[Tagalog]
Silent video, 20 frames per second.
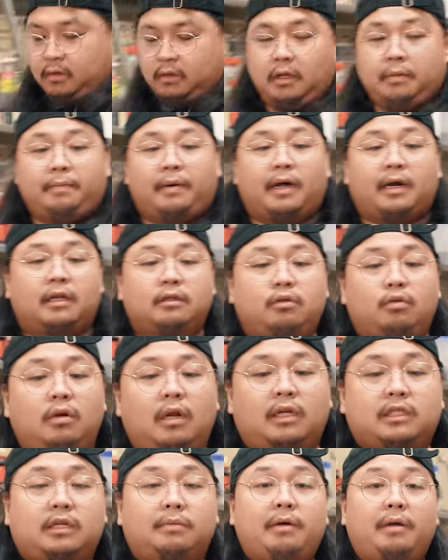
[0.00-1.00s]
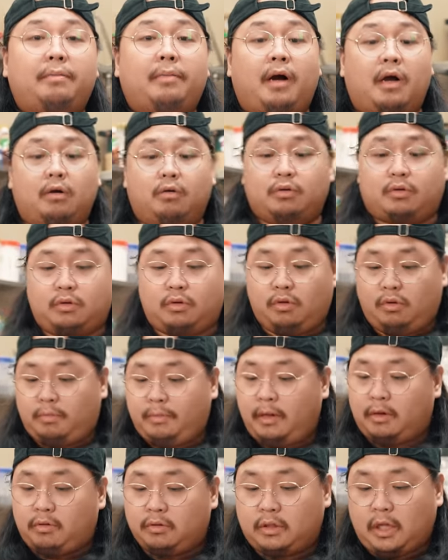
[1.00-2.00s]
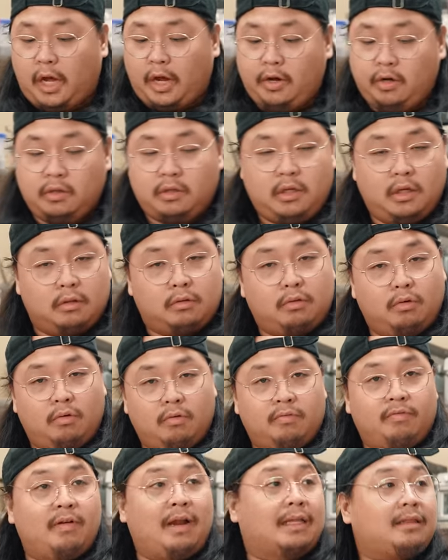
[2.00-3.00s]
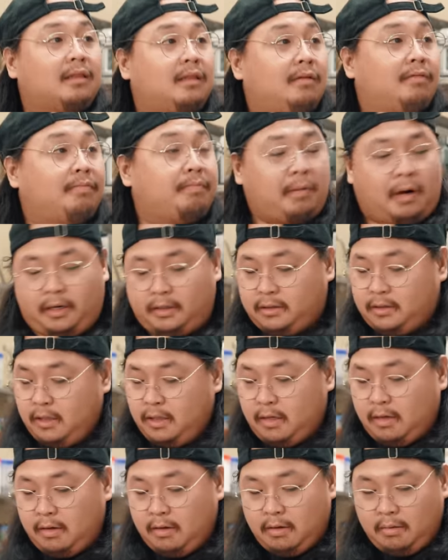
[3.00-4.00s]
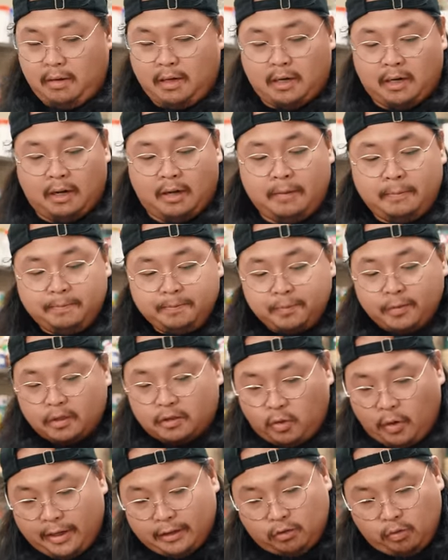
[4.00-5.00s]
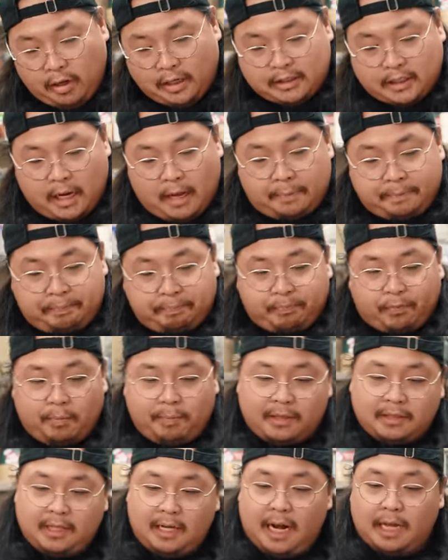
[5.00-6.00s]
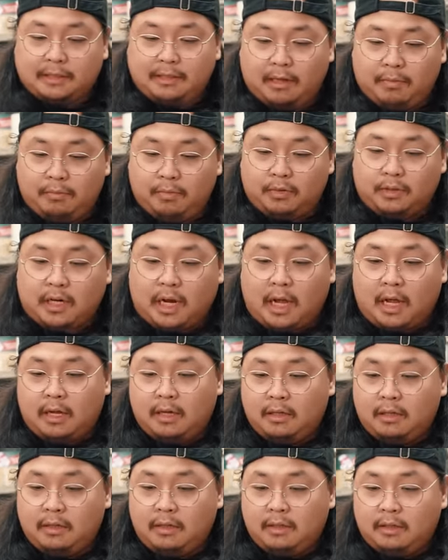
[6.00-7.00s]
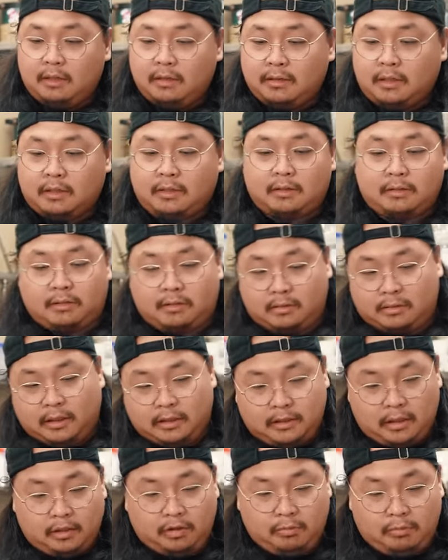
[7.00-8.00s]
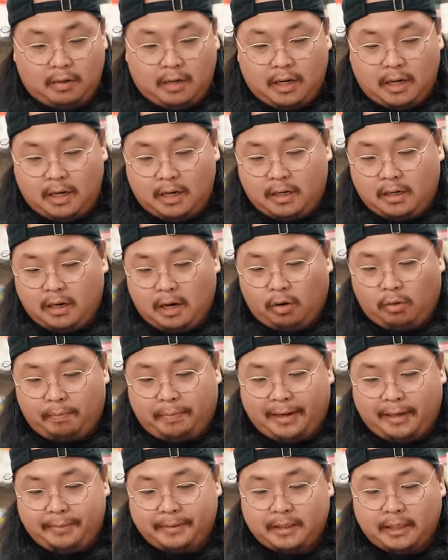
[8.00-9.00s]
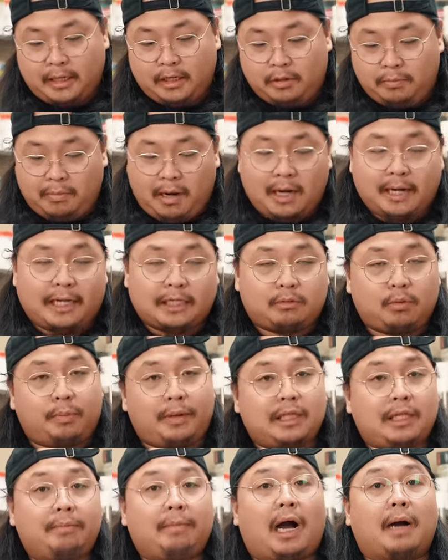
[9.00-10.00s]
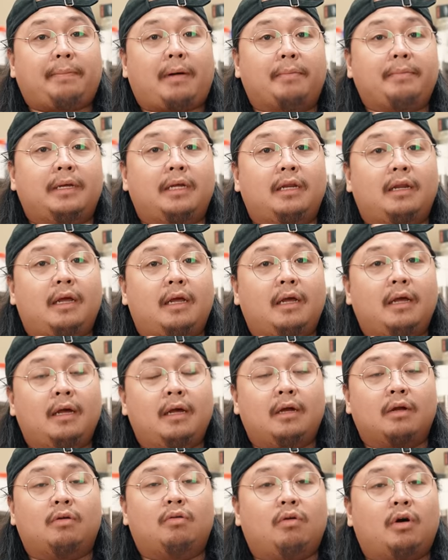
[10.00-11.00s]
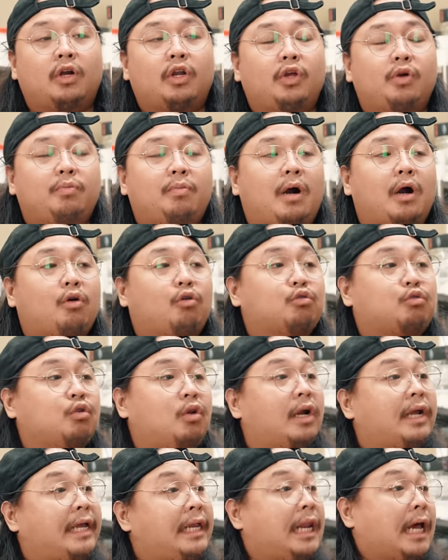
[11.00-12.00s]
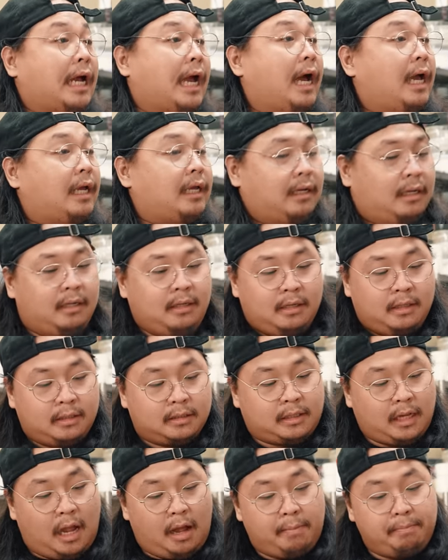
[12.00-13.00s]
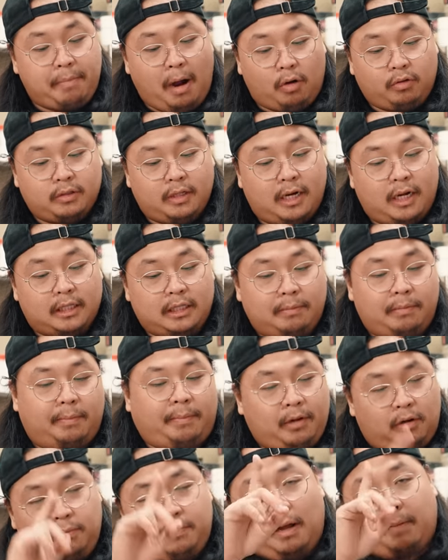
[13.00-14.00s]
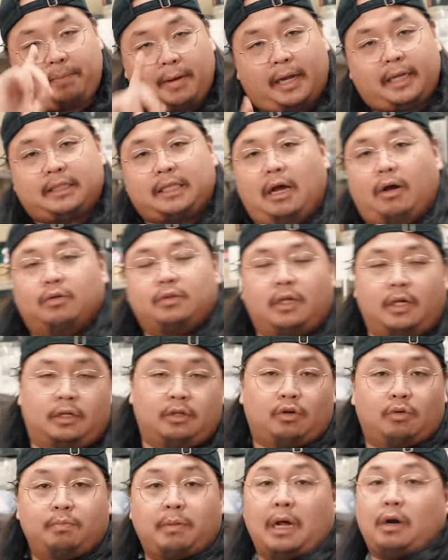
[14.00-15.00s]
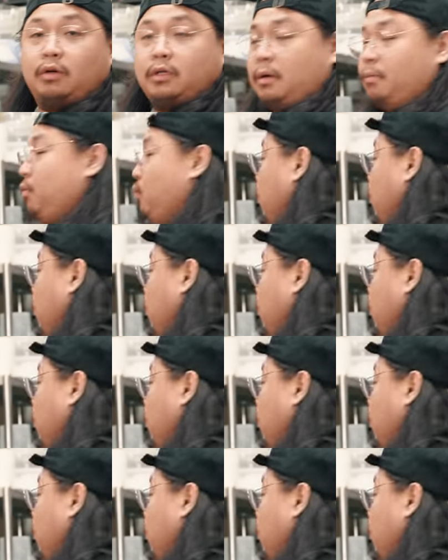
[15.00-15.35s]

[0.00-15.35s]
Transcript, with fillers: Then para doon lang sa may mga gusto, meron tayo ditong flat leaf parsley, pare. So, eto na siya. Pag nilatag mo siya, tapos nandyan yung mga accompaniment sa gilid, yung mga guests mo pwede makapamili kung ano yung mga gusto nilang ilagay sa bow nila, di ba? Pero papakita ko sa inyo kung paano siya